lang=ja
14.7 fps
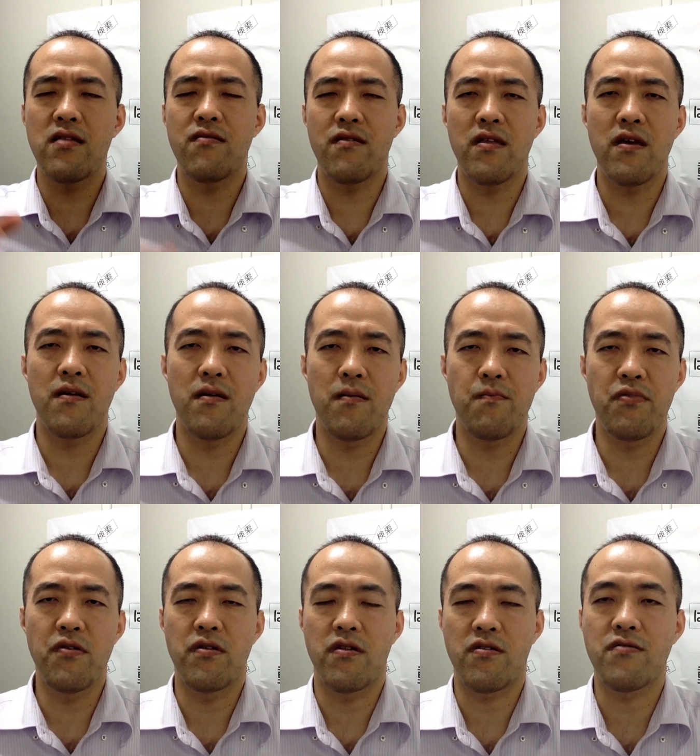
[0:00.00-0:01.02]
ジはね、え
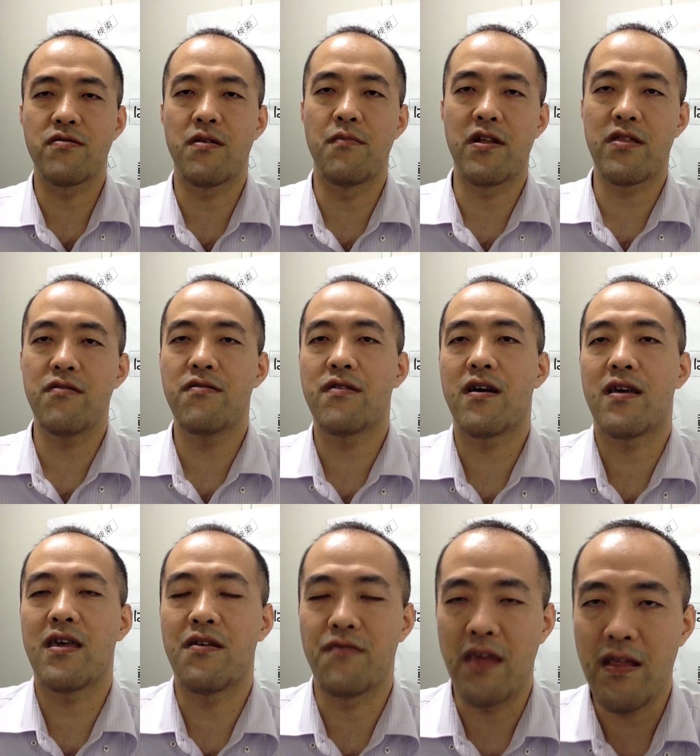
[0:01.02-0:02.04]
プロに作ってもらった方が
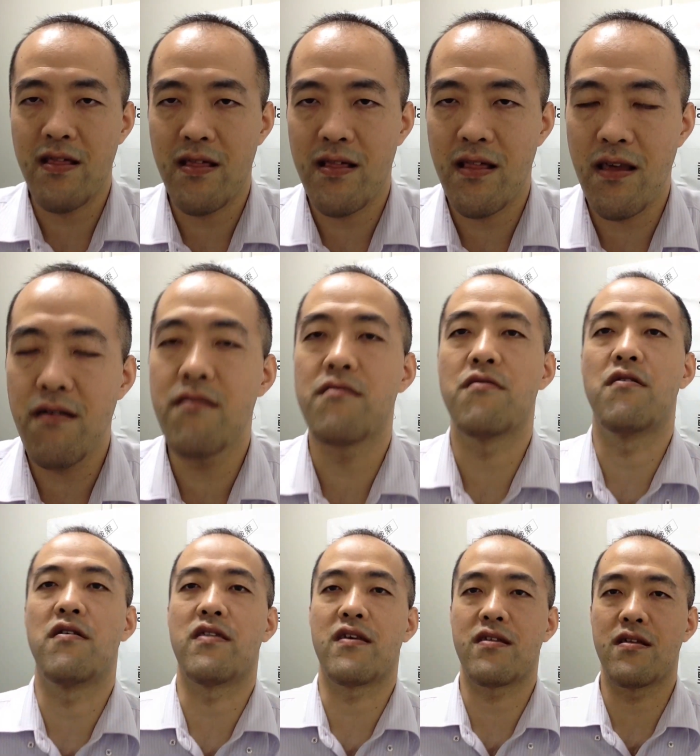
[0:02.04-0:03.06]
いいよねっていう
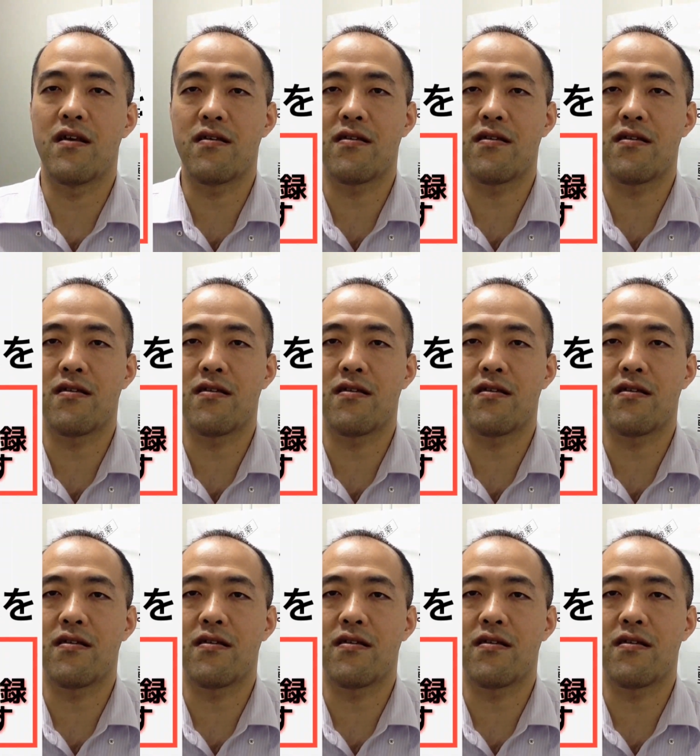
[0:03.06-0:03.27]
お話で